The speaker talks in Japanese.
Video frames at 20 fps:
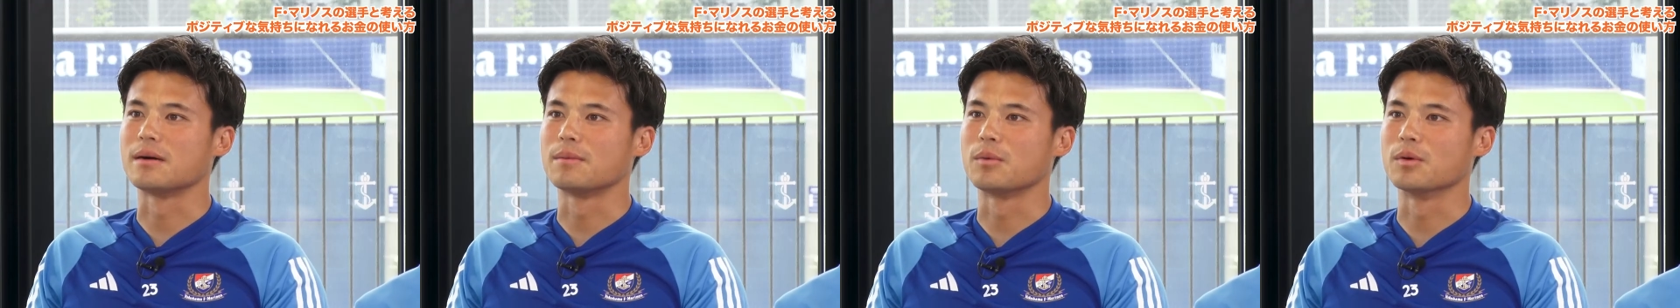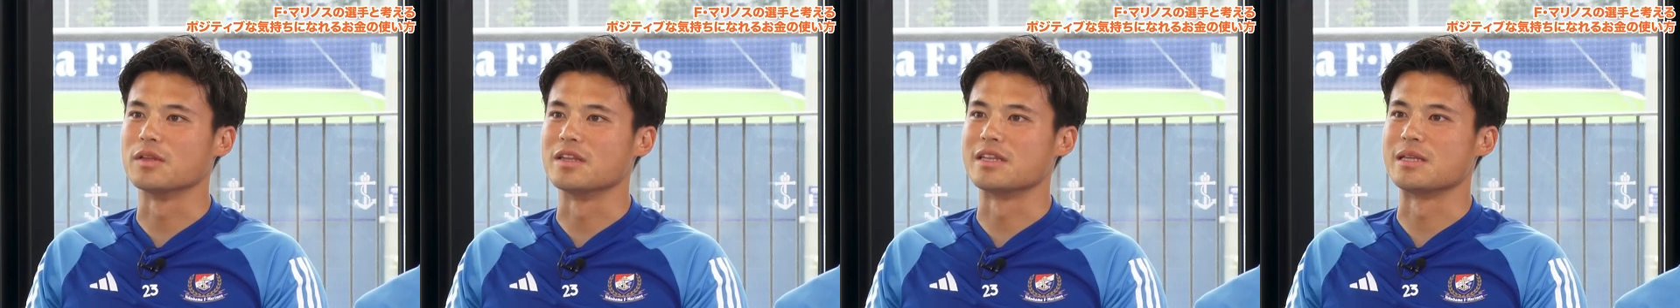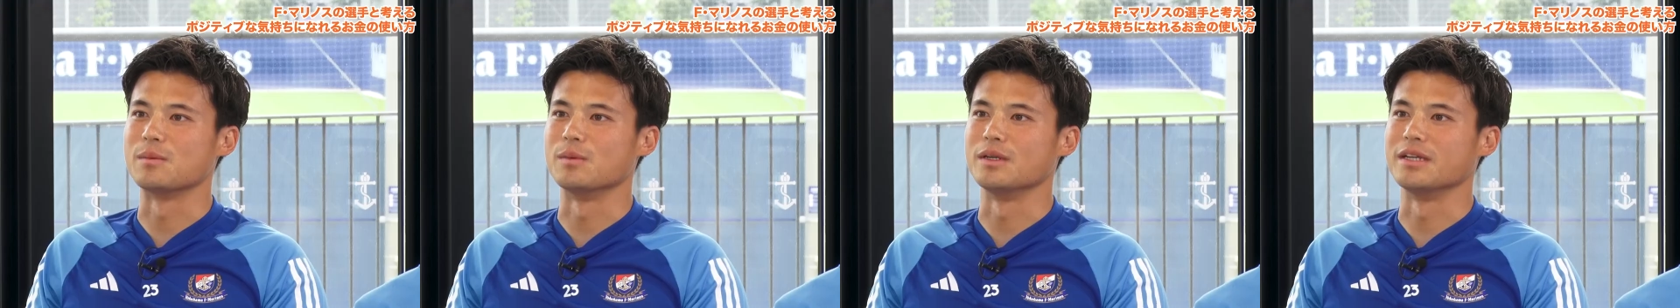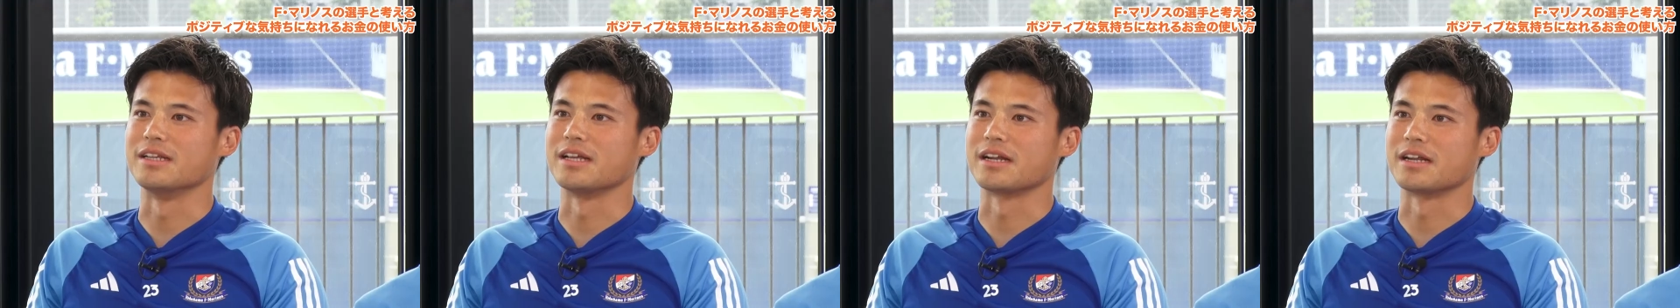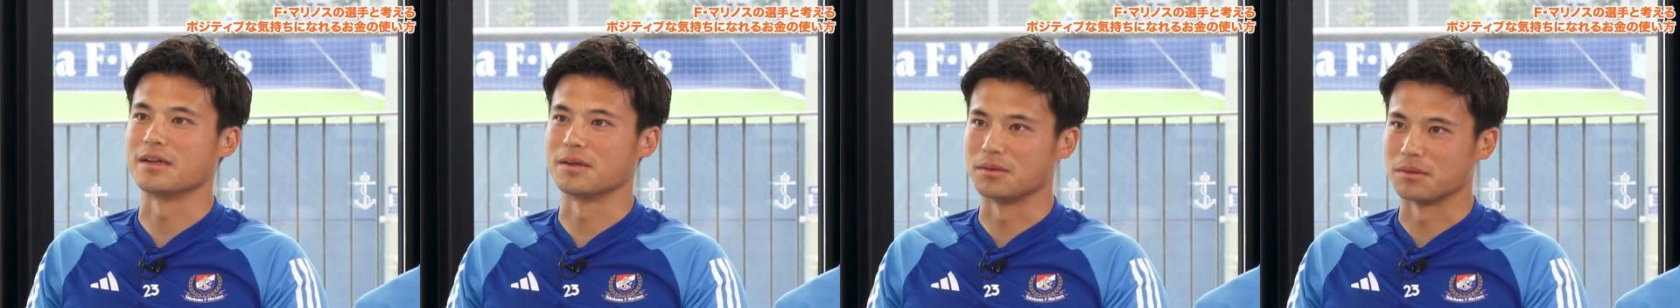ポジティブに
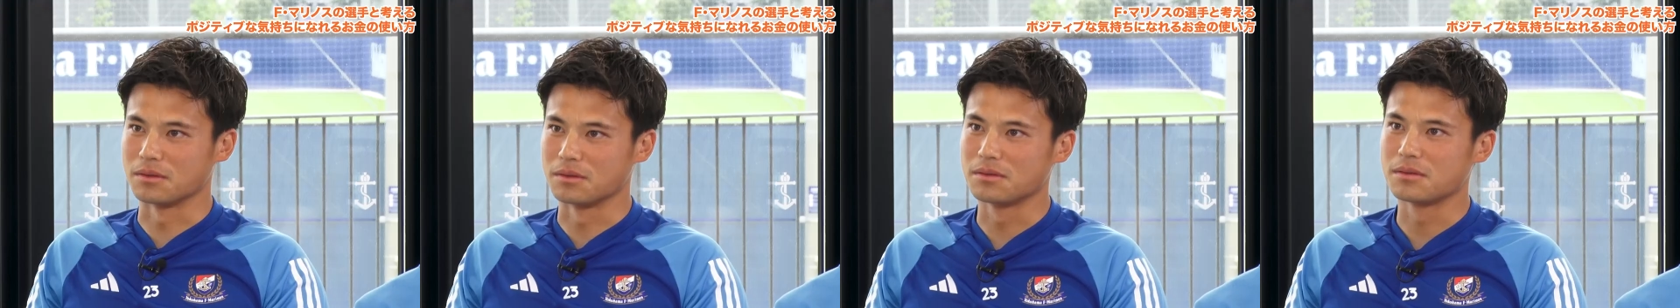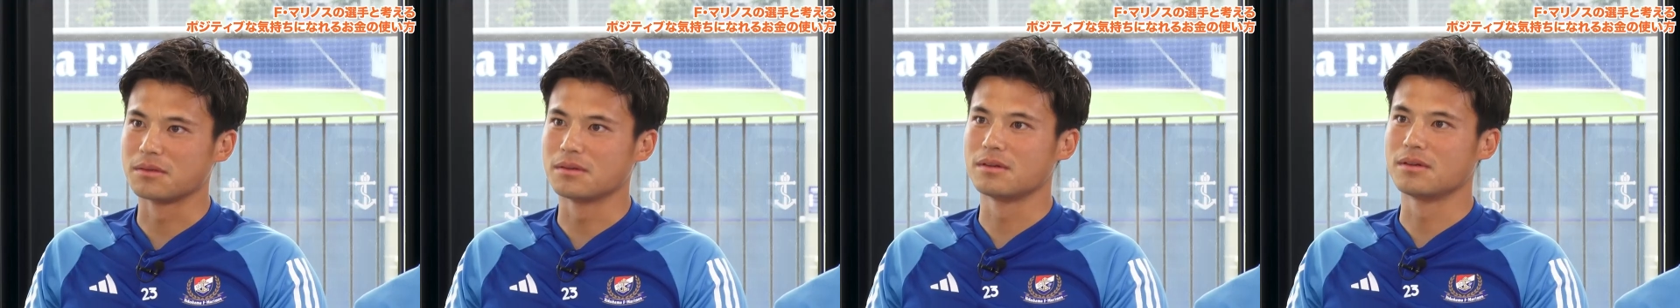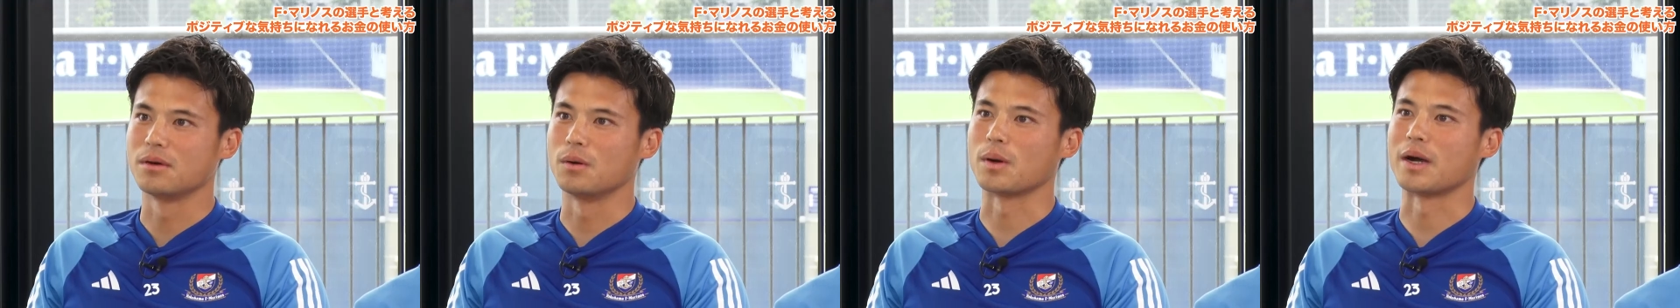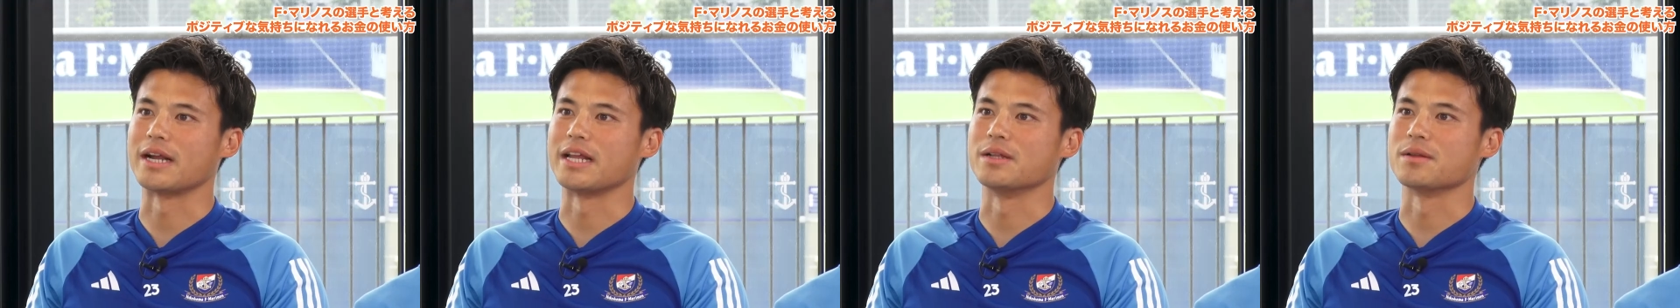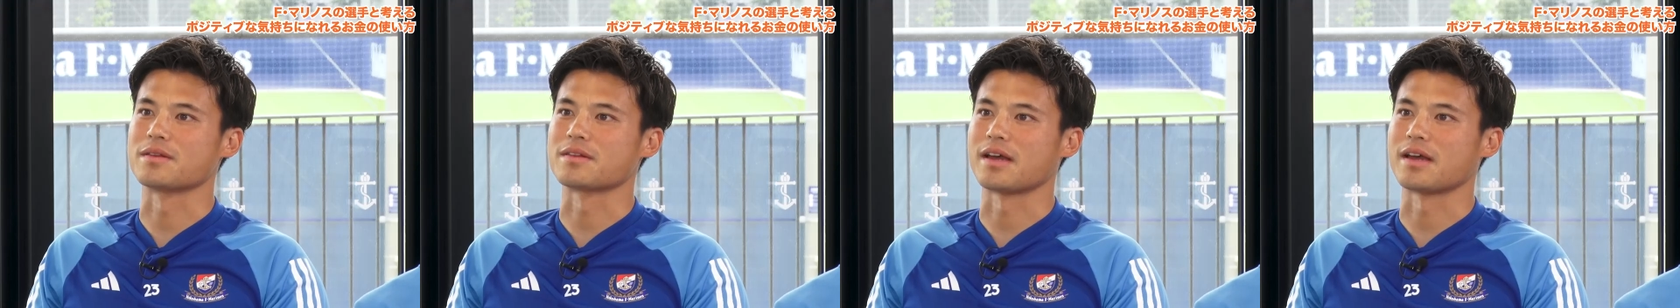なれるお金です